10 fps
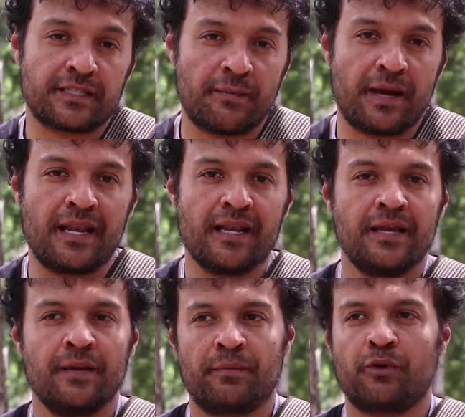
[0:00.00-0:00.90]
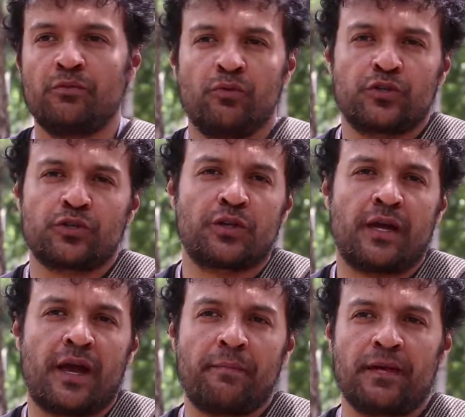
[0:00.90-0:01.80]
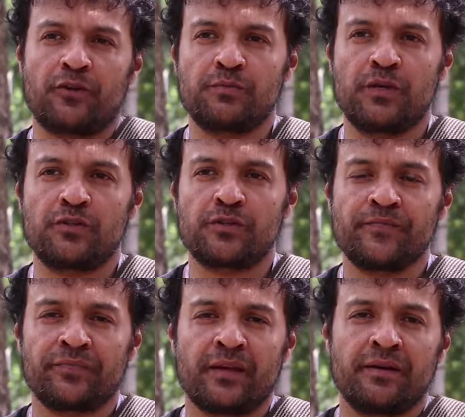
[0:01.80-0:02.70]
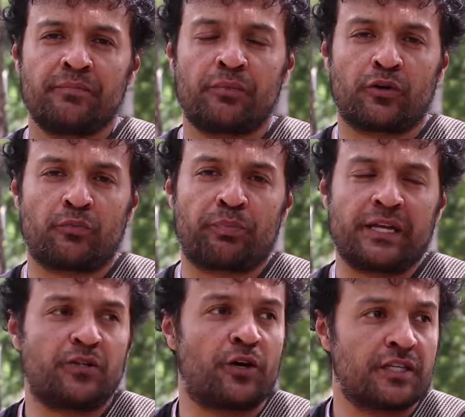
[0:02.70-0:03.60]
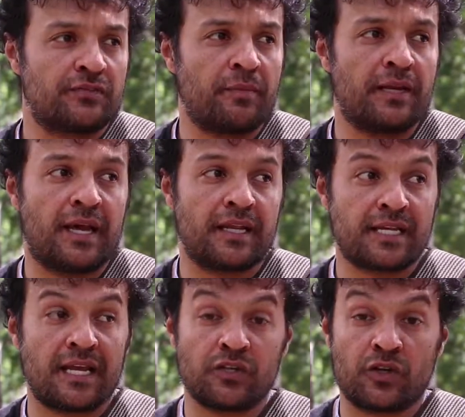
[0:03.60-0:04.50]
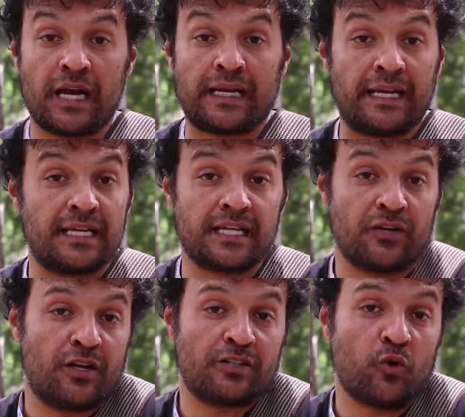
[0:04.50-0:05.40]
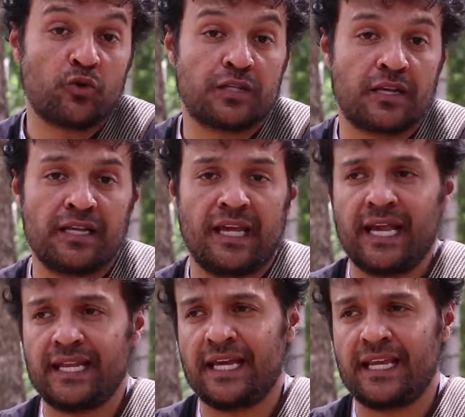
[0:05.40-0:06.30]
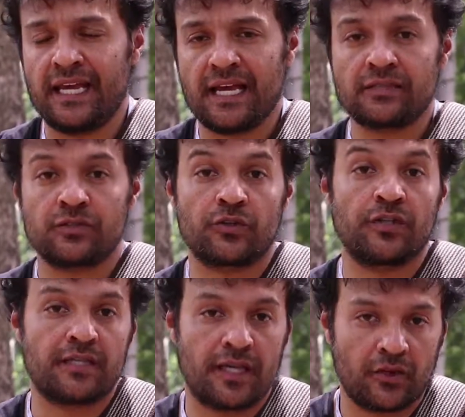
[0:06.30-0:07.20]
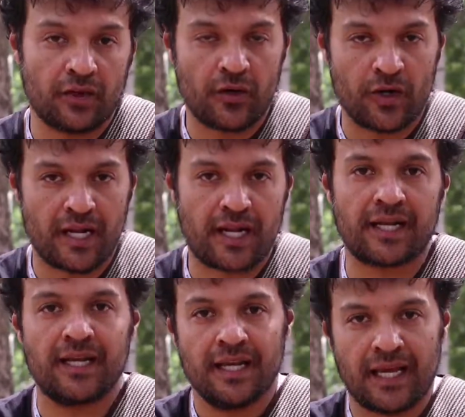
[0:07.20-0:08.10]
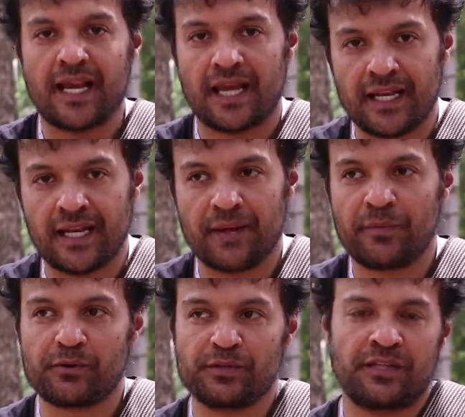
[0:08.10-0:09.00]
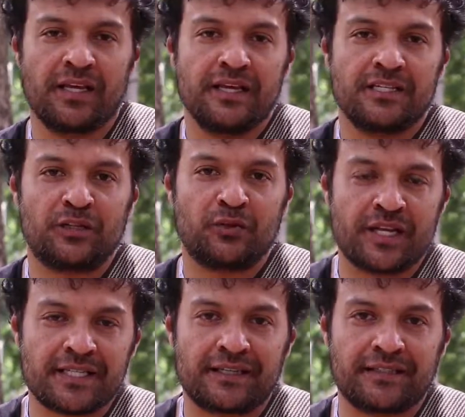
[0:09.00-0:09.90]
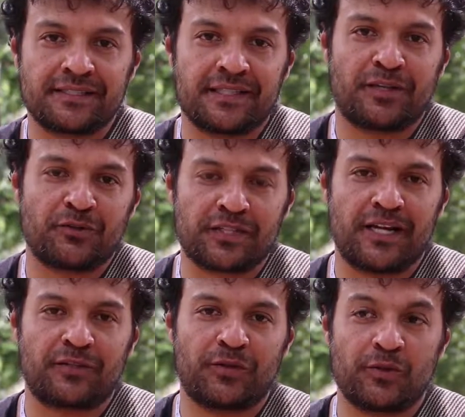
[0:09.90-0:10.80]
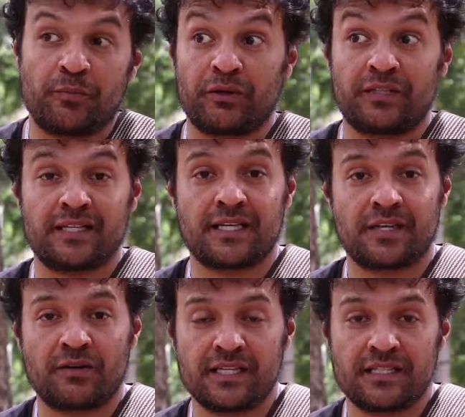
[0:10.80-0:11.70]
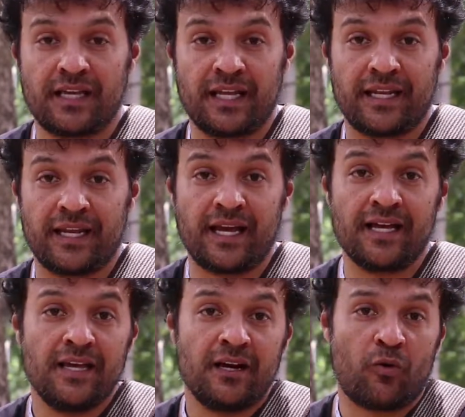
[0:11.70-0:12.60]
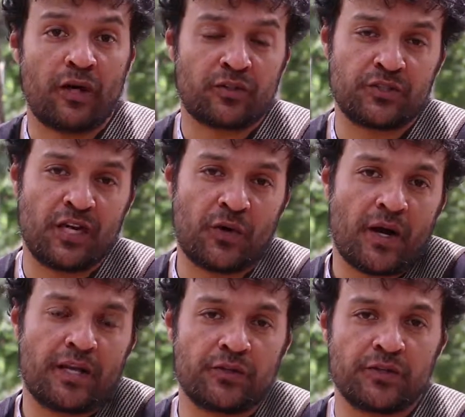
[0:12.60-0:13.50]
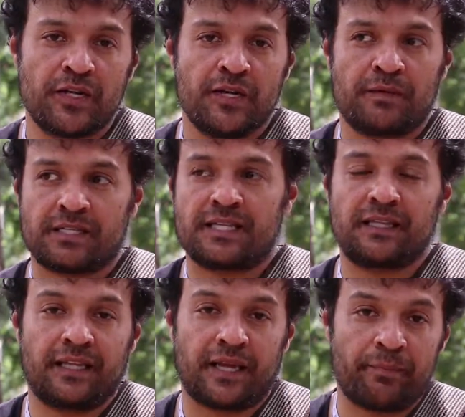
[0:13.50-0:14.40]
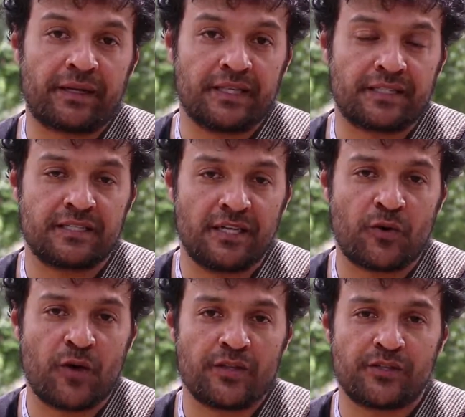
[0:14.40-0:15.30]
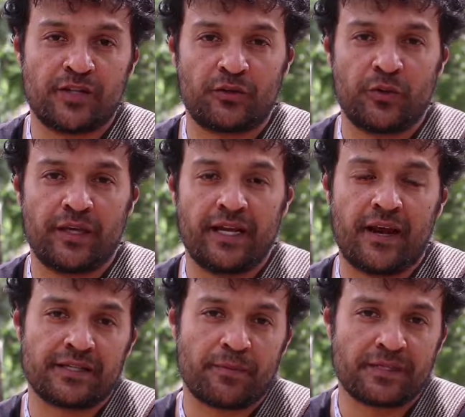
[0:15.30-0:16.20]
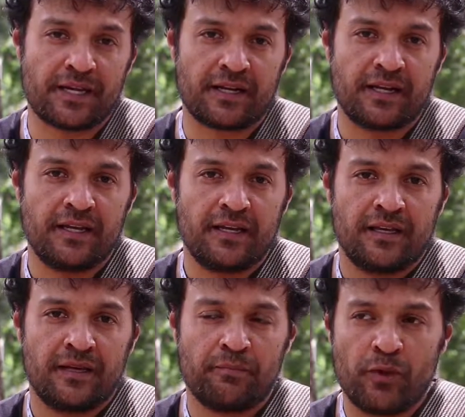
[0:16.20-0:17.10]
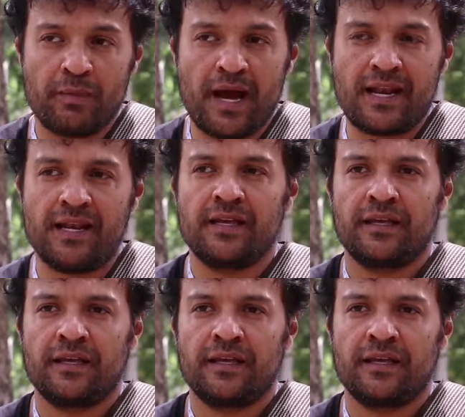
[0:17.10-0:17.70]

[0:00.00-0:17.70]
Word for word: esté mal, pero muchos amigos míos por presiones familiares han hecho carreras que no les gustan, ingenieras ingenierías, no estoy diciendo, quiero aclarar que la ingeniería, pero si, si tú eres artista y te gusta la actuación, pero te vas a hacer una ingeniería cuatro o cinco años, vas a sentir que perdiste cinco años de tu vida y la vas a pasar muy mal.